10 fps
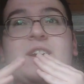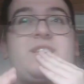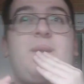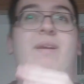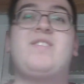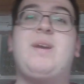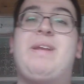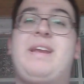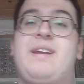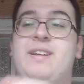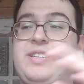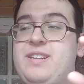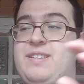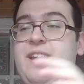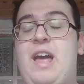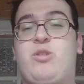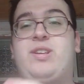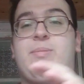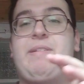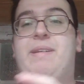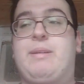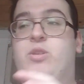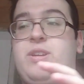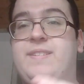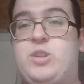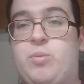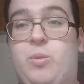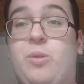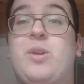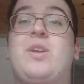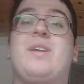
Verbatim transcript: Je débrille jamais. C'est rare que je débrille les lives de Ligue des Champions.